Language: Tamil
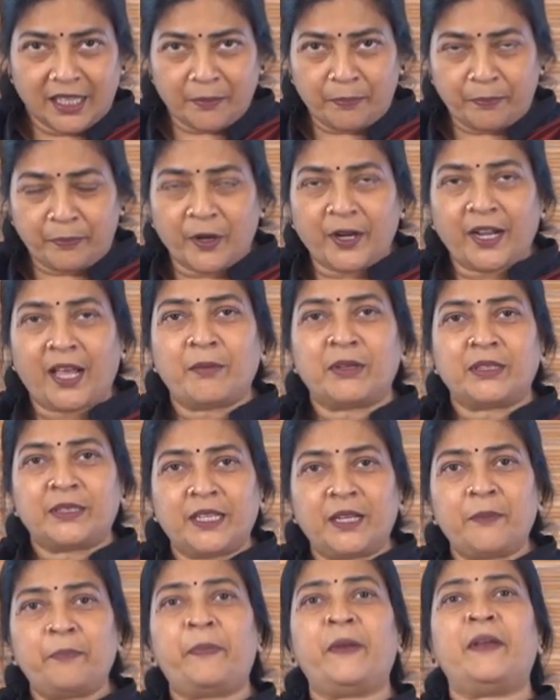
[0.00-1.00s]
இப்போ நாம்
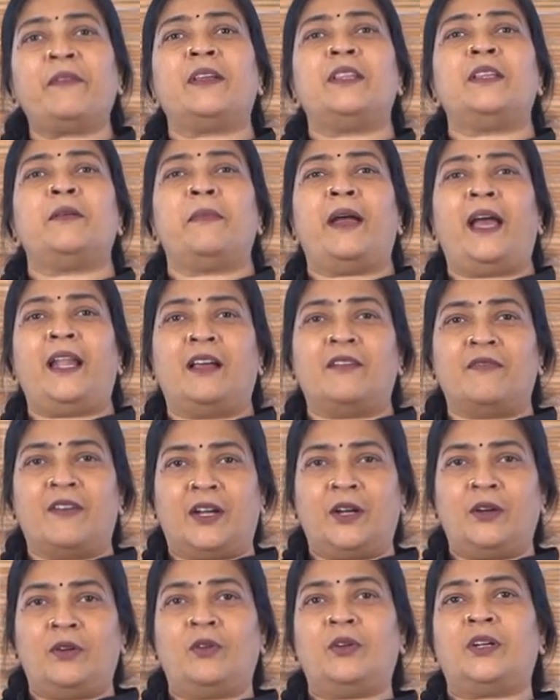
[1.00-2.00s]
திருப்பி வந்து மேலே
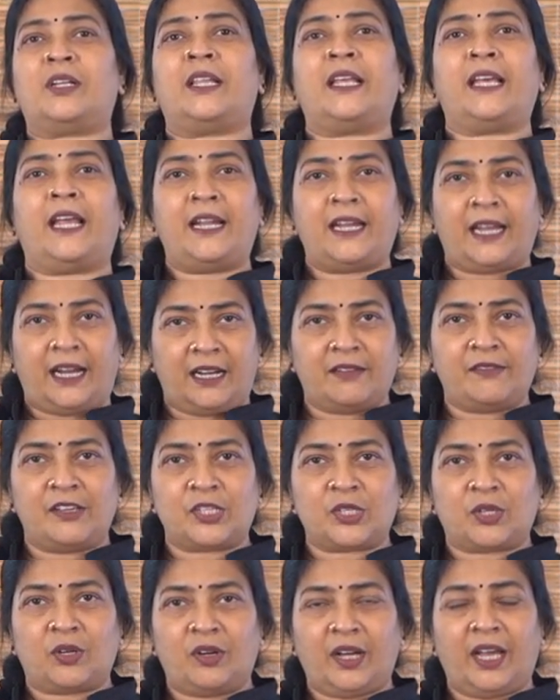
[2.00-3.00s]
வரணுன்றத எண்ணங்களை
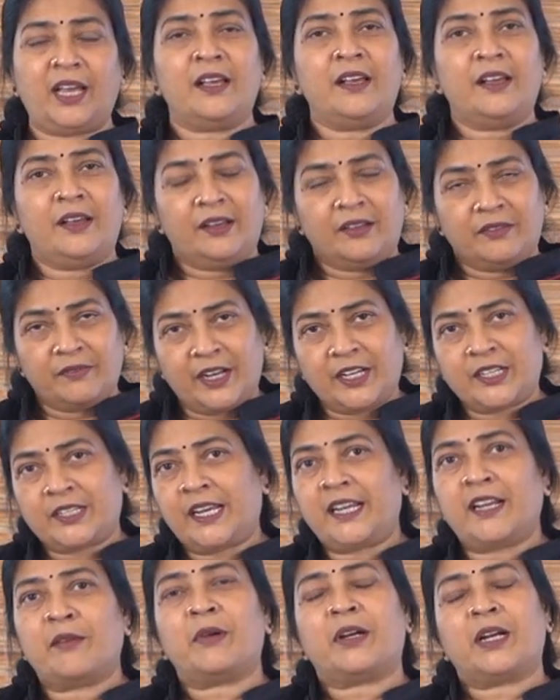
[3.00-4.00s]
வச்சுக்கோங்க
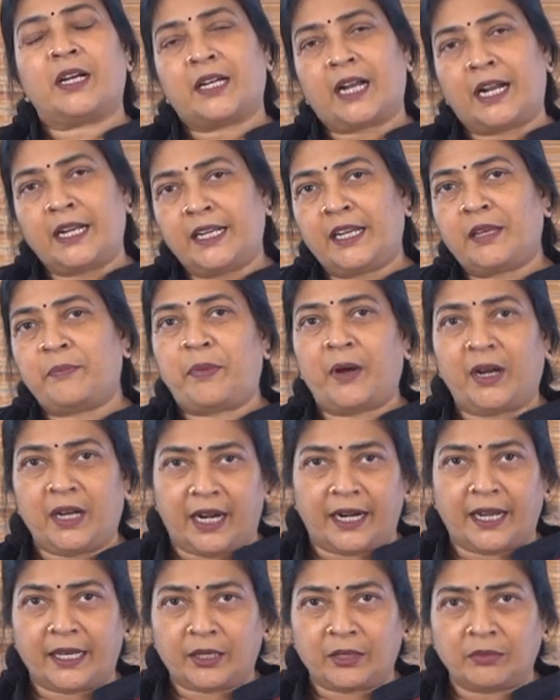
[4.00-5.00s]
வெற்றி நமக்கு கண்டிப்பாக
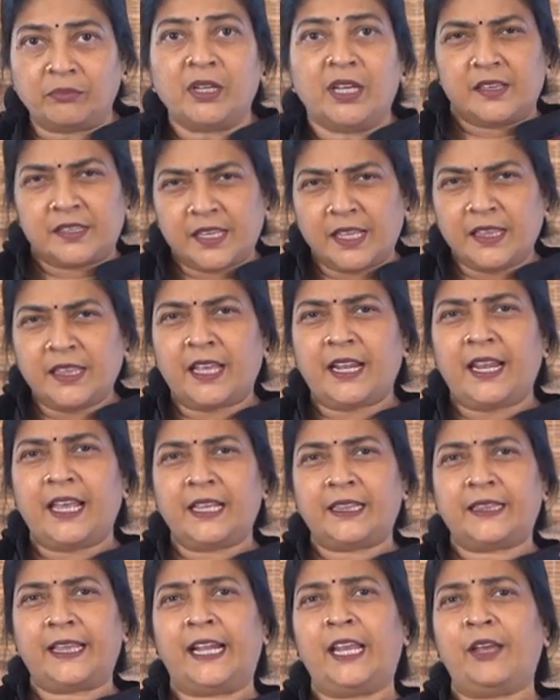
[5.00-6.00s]
கிடைக்கும் சிந்தனை
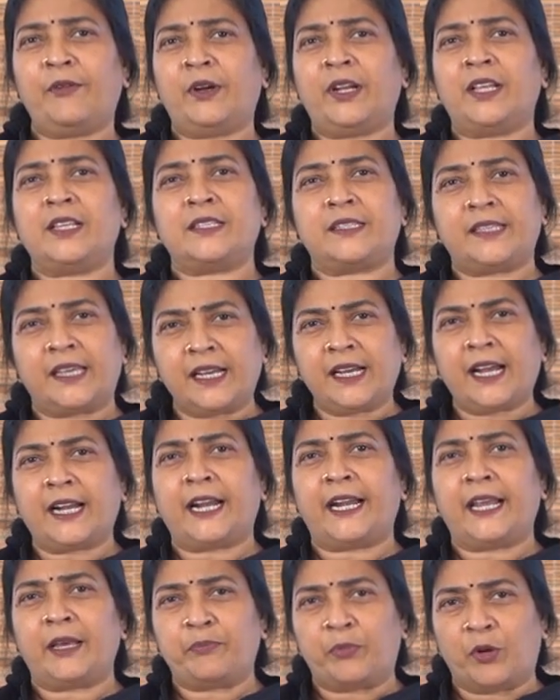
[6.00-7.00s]
தெளிவுடன்
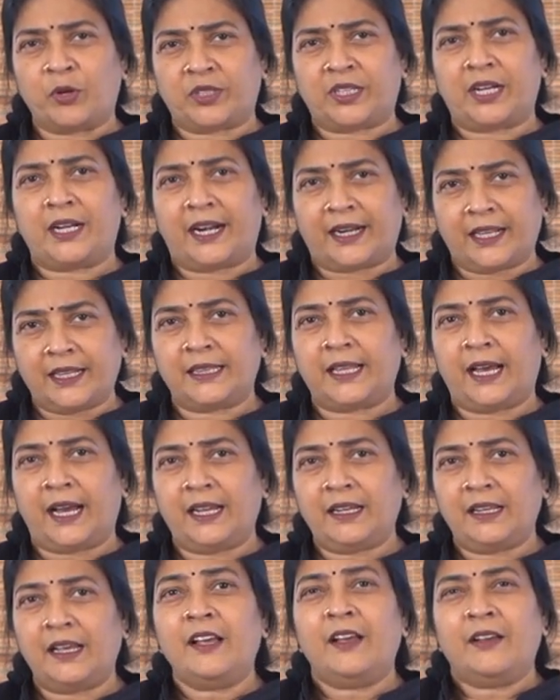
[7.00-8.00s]
நடை போட்டு
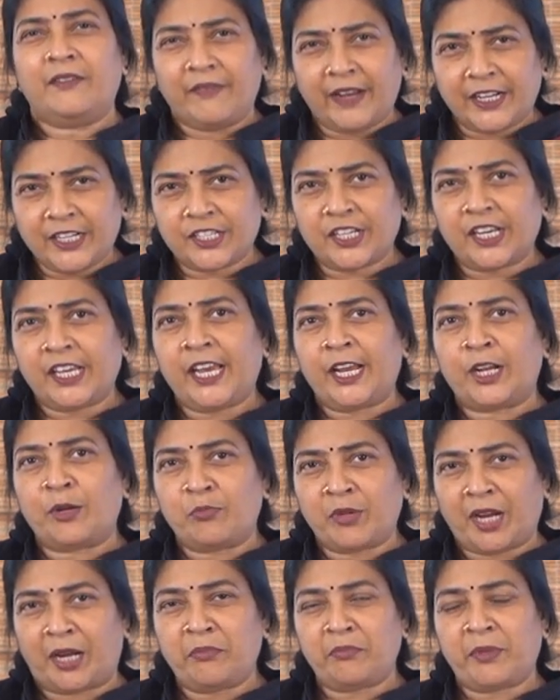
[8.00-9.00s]
நடந்தால் வெற்றி
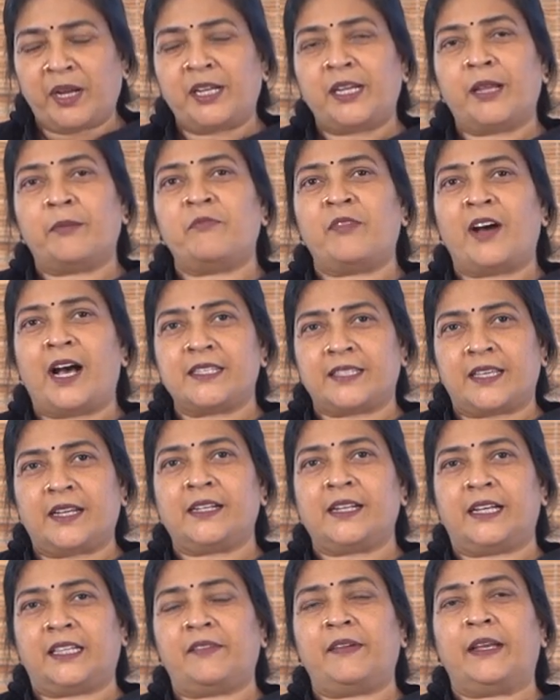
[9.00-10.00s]
எனும் நண்பன் நம்
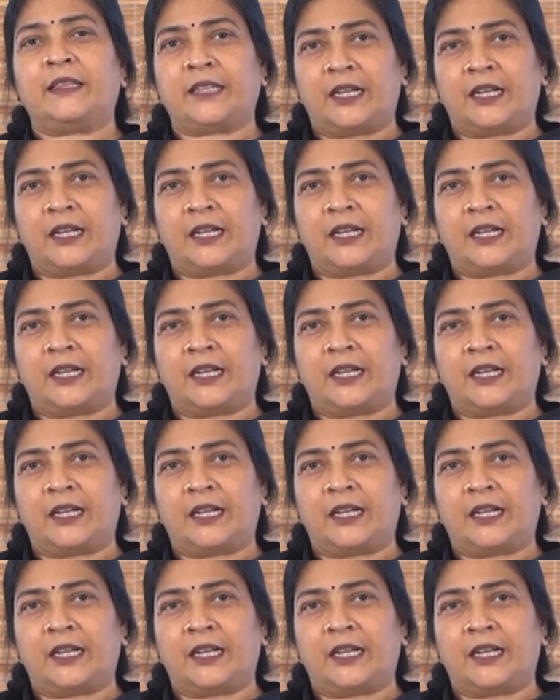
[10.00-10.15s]
வாசற்கதவை